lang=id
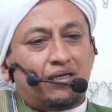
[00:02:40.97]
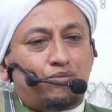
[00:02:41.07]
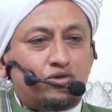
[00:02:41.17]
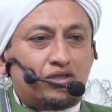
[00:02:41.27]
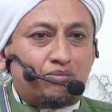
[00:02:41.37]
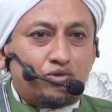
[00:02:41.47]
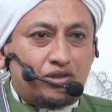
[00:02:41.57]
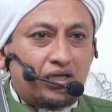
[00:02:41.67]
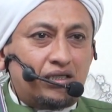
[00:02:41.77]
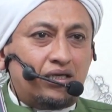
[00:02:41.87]

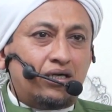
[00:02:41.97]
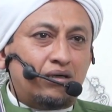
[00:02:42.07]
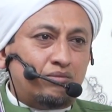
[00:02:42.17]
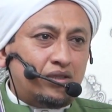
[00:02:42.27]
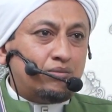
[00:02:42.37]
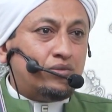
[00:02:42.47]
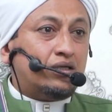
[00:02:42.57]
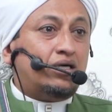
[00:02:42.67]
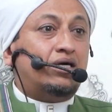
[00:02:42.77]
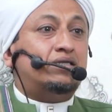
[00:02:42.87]
putra-putranya Ami Abdul
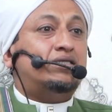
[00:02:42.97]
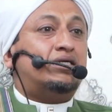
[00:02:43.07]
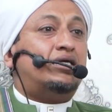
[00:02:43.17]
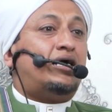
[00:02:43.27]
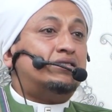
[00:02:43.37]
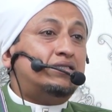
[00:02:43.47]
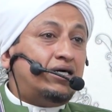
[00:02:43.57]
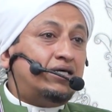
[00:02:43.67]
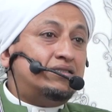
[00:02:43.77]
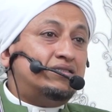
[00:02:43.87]
Ghadir
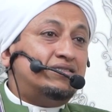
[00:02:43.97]
Al-Haddad